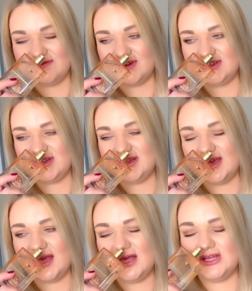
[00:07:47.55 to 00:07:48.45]

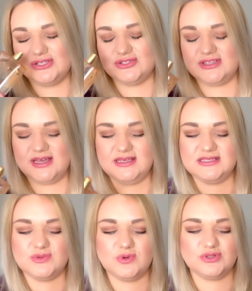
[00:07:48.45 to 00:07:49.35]
Wanilia dodaje
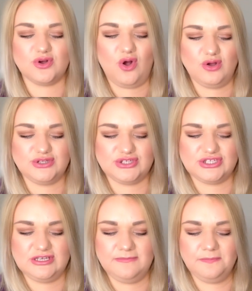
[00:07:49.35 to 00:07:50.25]

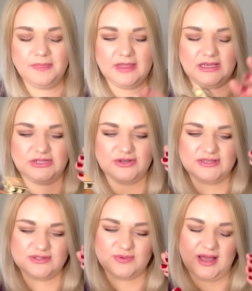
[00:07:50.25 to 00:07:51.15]
słodkości i to
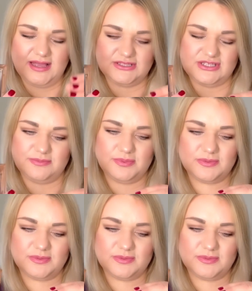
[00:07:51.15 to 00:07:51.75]
jest, słuchajcie,